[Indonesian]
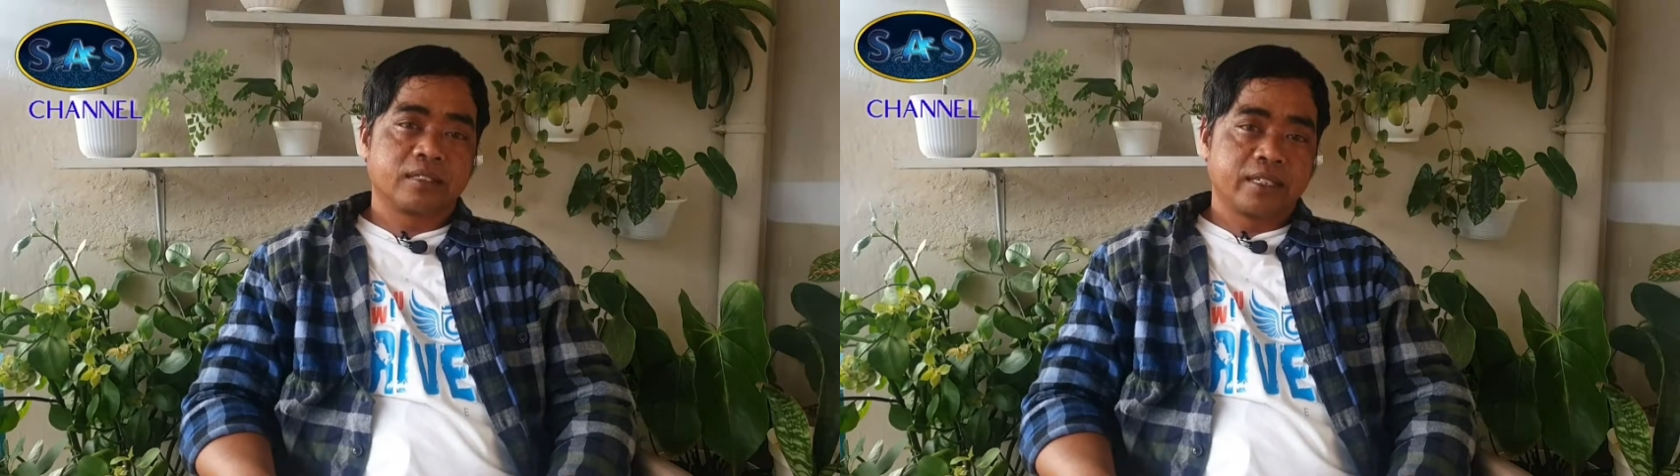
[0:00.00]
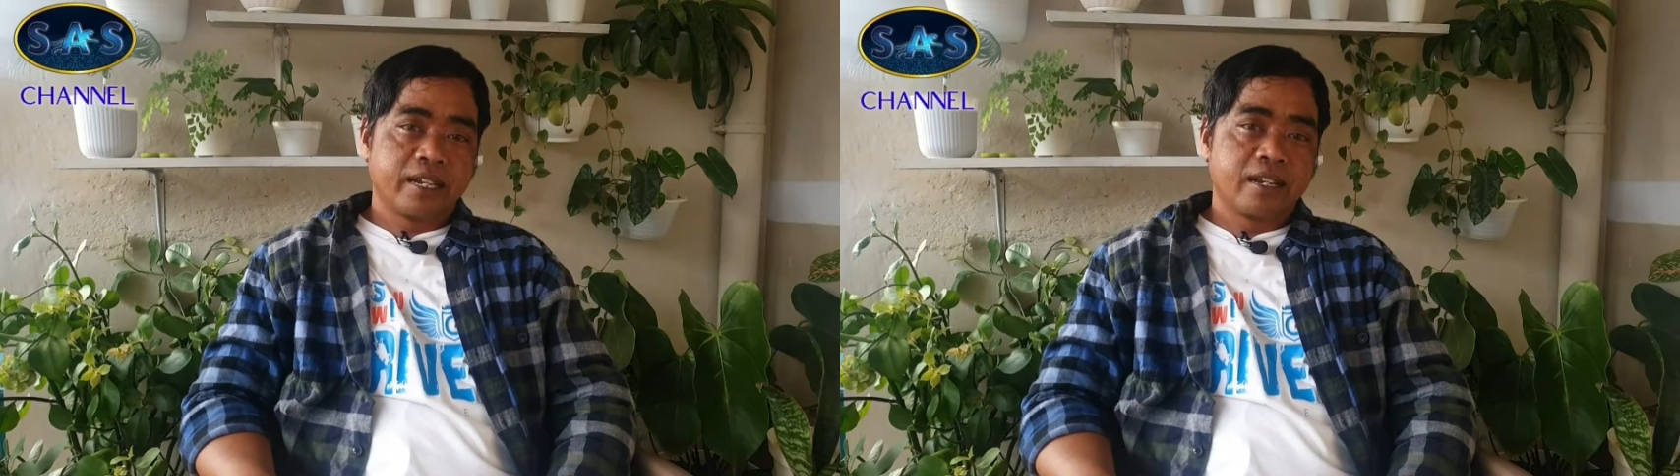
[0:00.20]

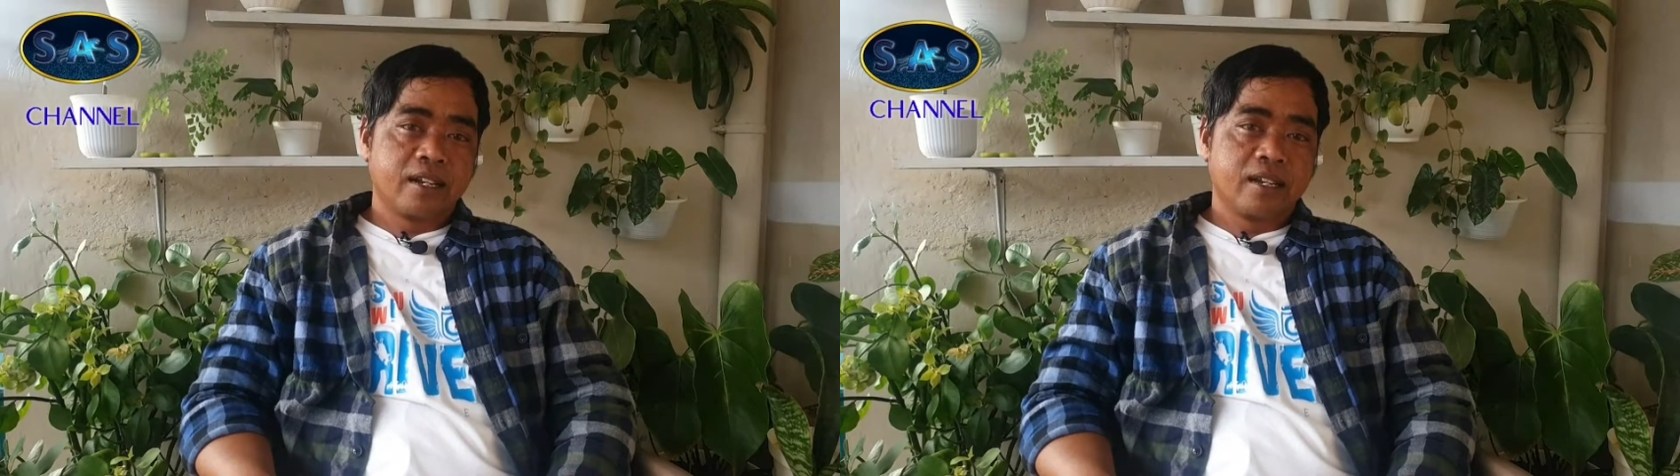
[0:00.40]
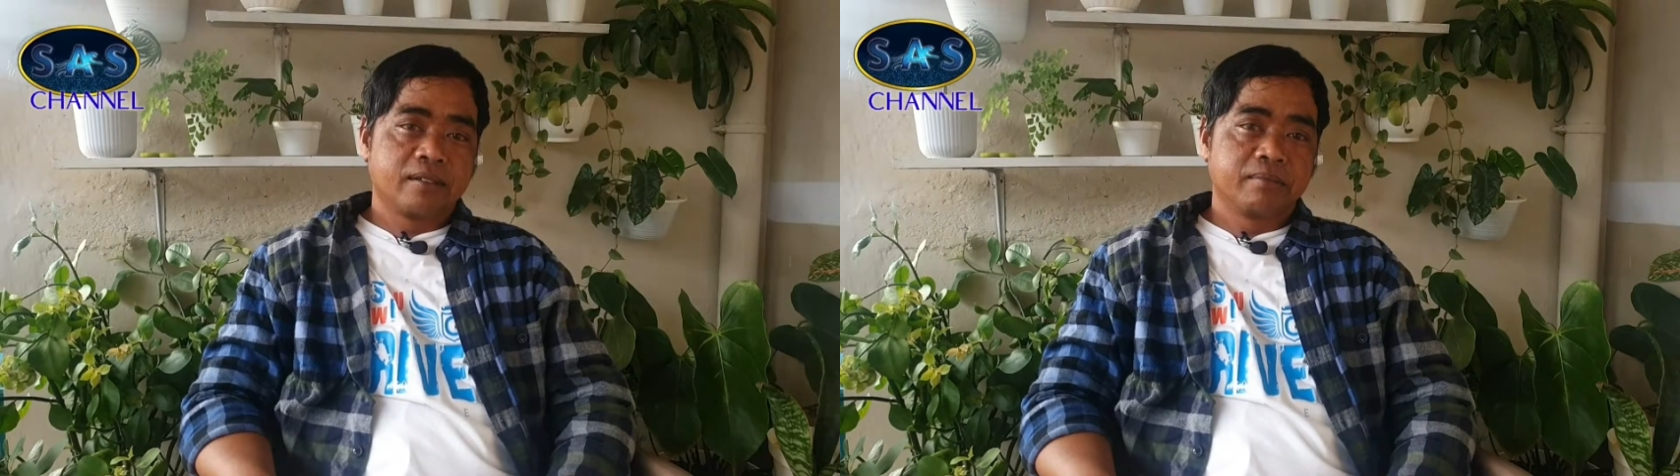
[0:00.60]
Channel
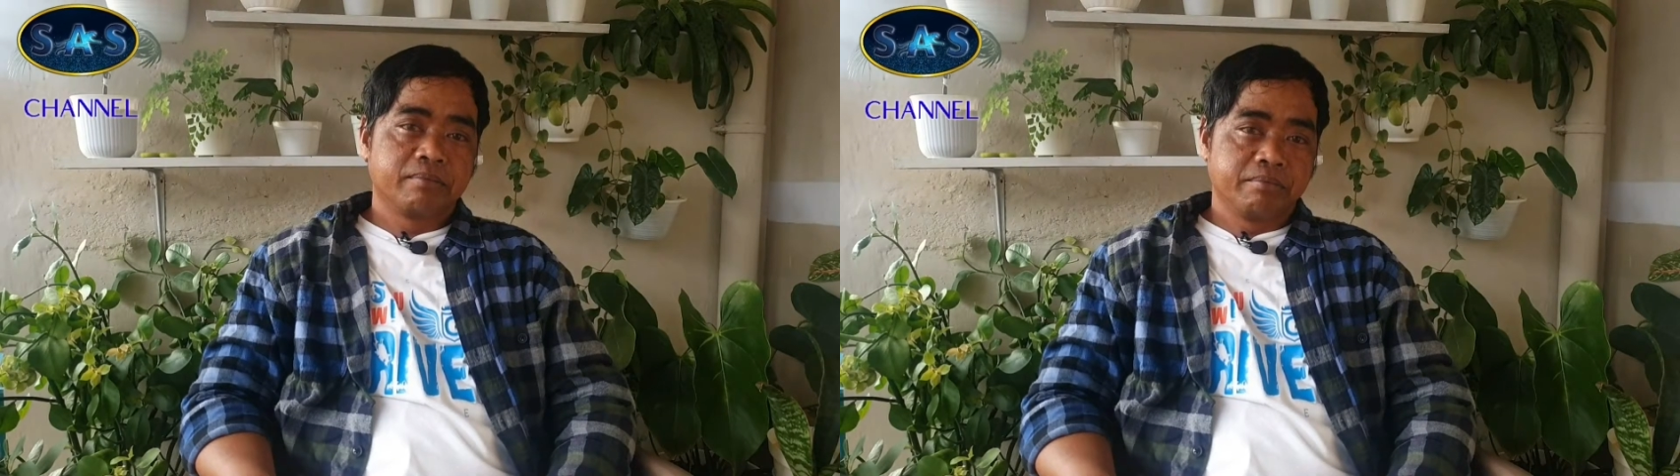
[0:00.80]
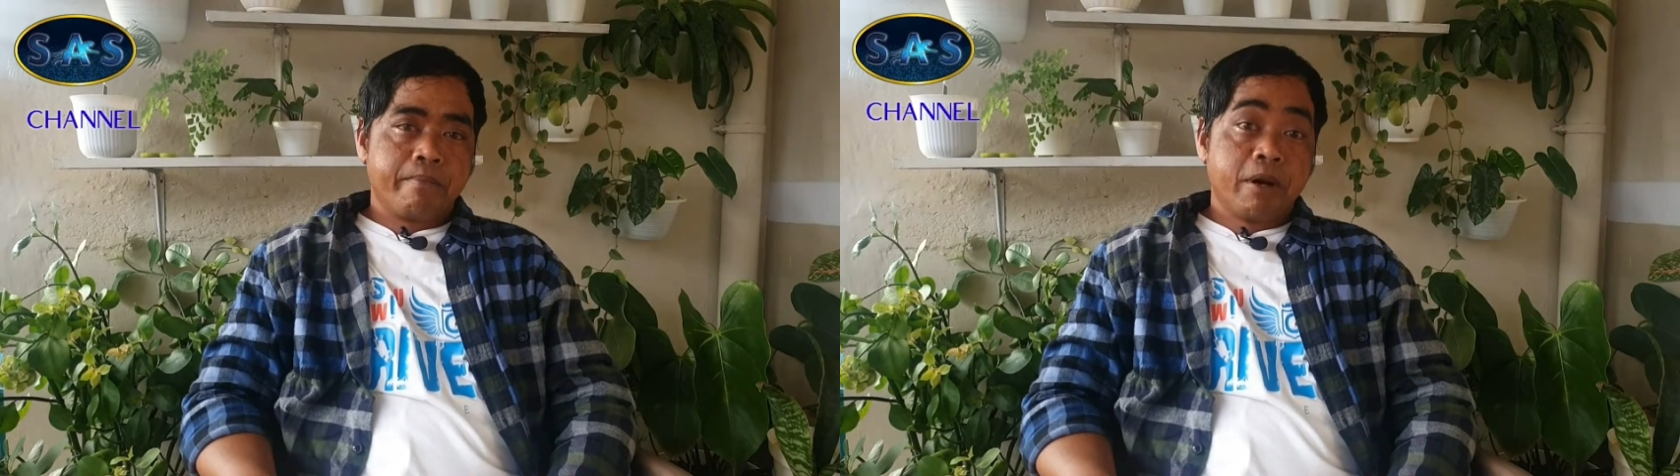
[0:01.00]
yang
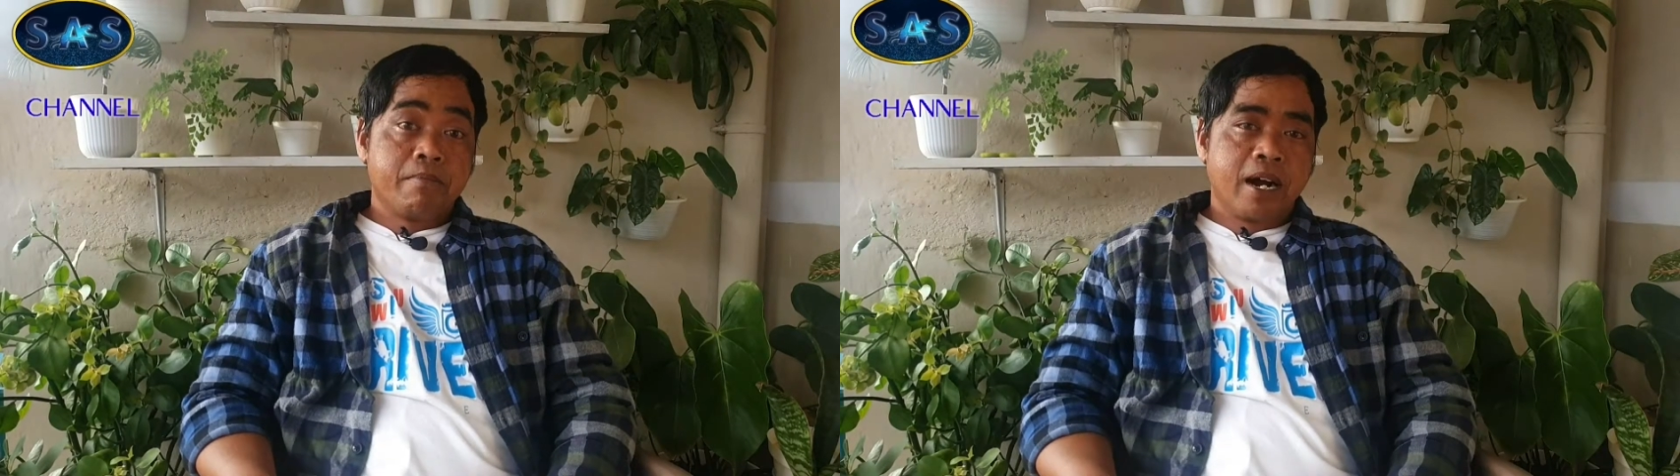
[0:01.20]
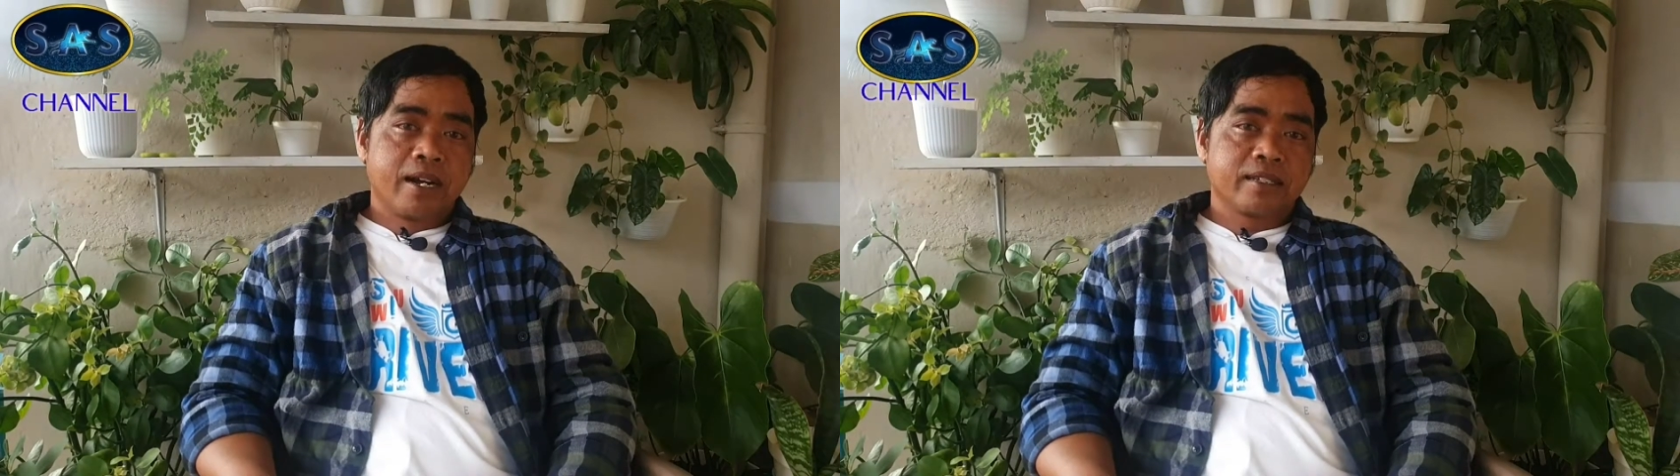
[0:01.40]

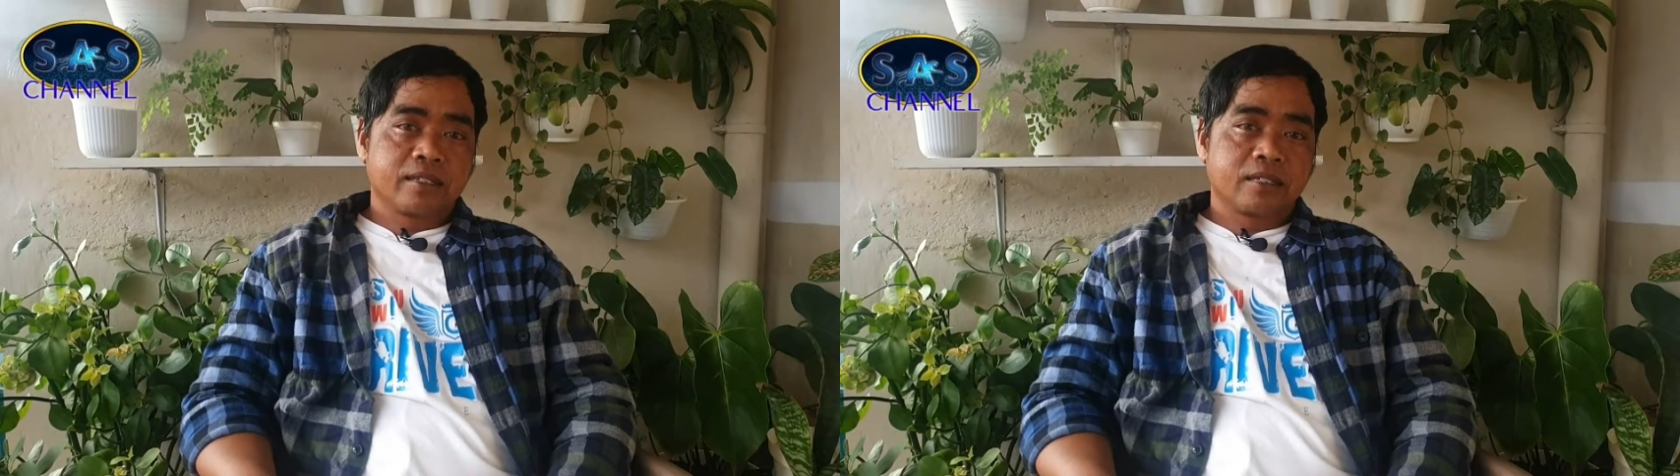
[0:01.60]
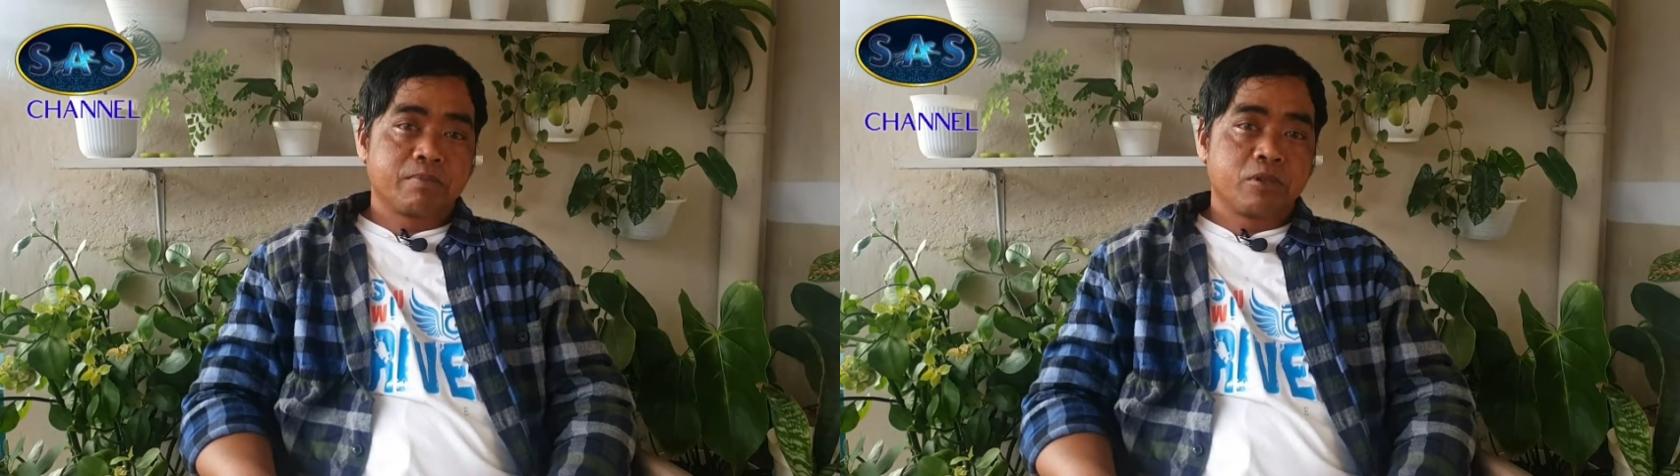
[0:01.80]
membahas
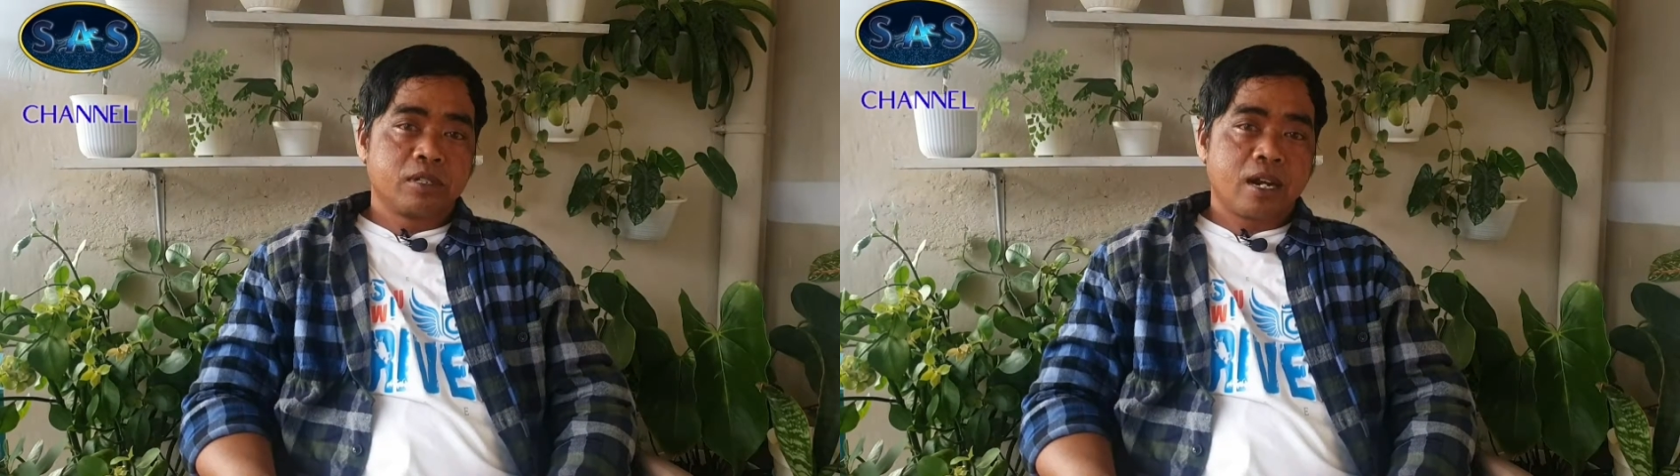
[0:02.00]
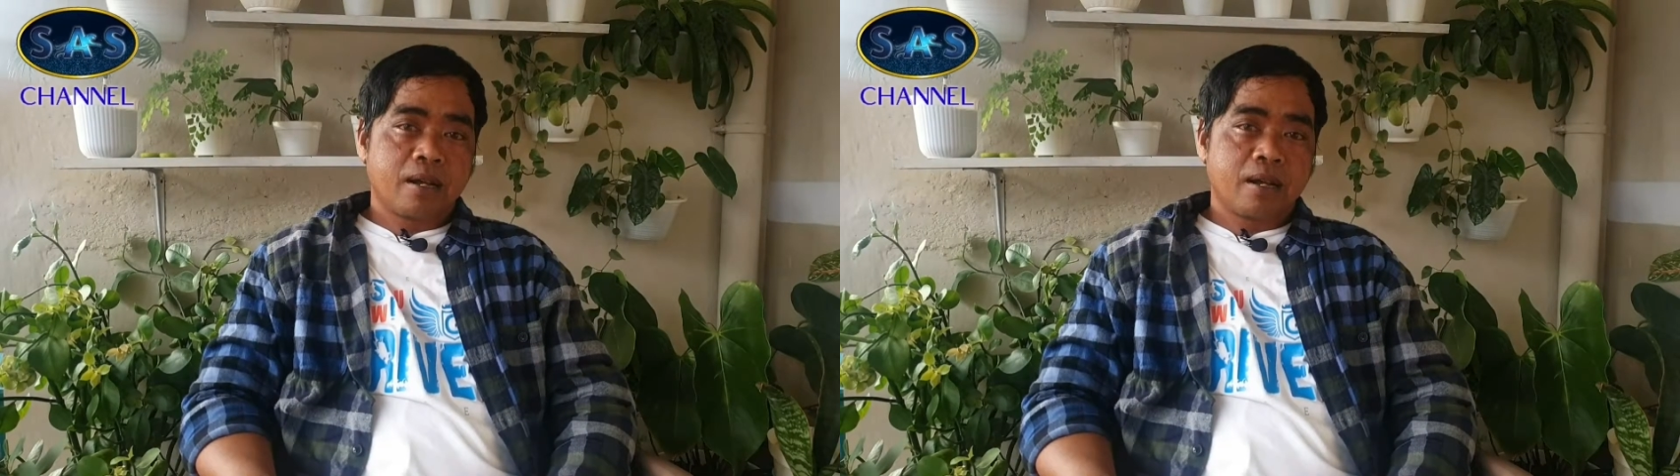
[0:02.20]
seputar